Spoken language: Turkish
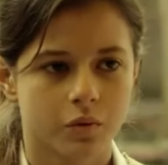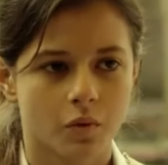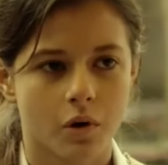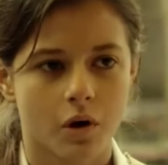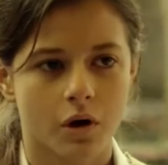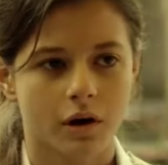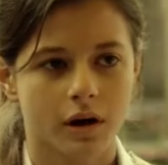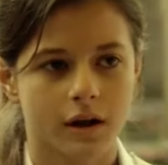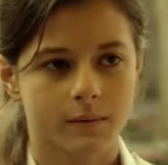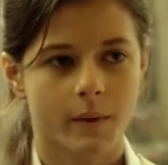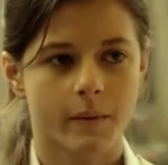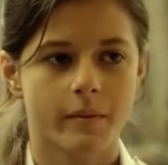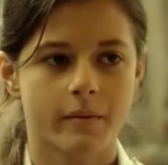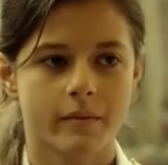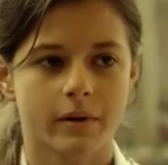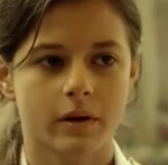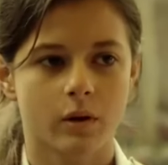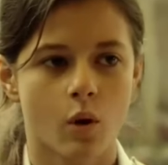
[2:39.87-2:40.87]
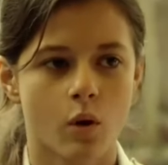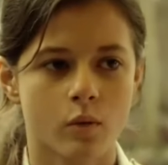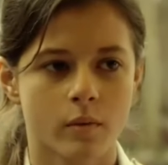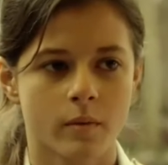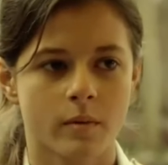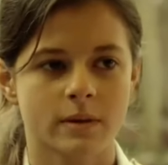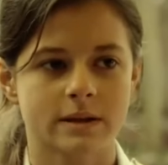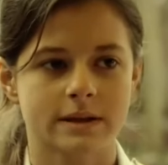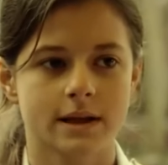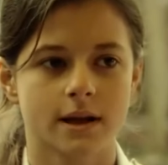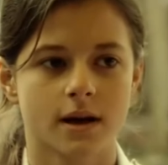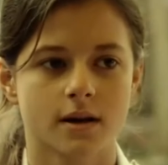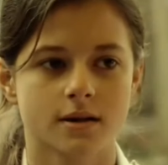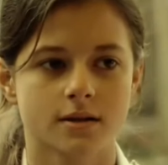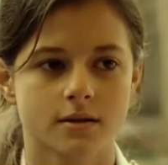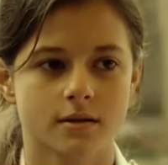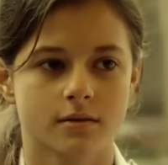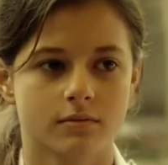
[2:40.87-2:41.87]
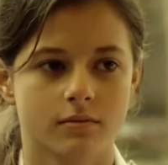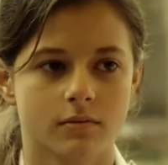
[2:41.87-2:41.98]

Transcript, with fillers: Karneyi babamın görmemesi lazım.